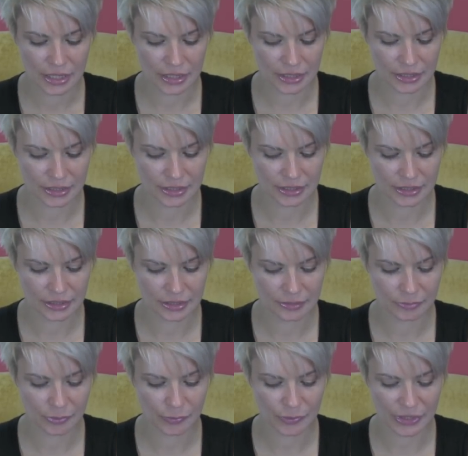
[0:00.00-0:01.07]

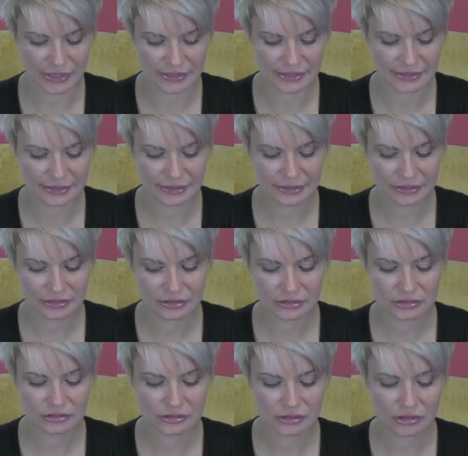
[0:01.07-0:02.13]
E, po pracy,
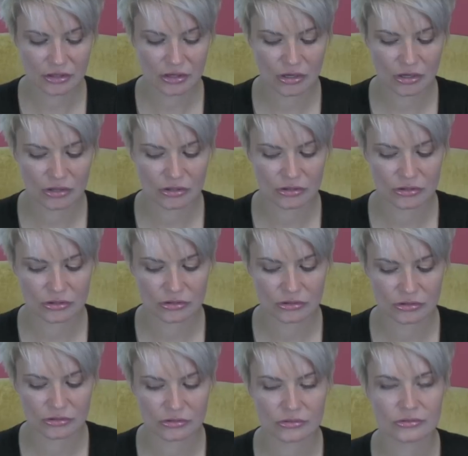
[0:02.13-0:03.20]
tylko
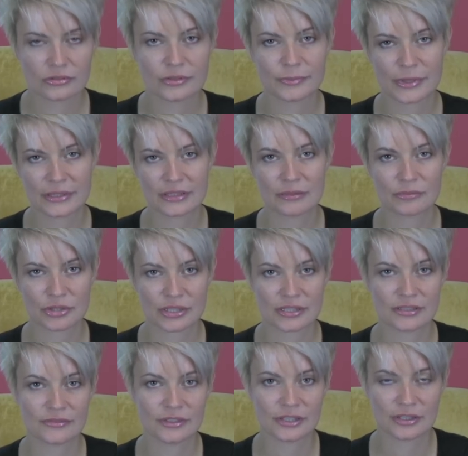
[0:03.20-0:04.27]
e, spędzam czas
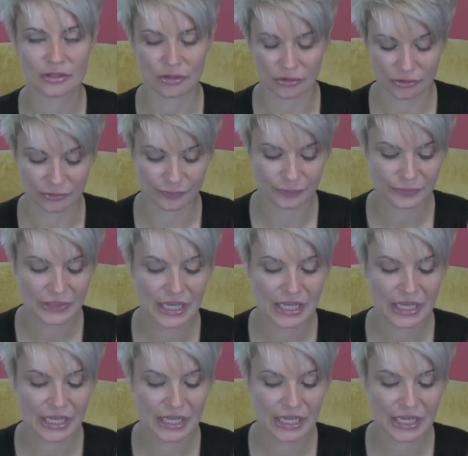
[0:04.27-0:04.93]
z Wiktorią.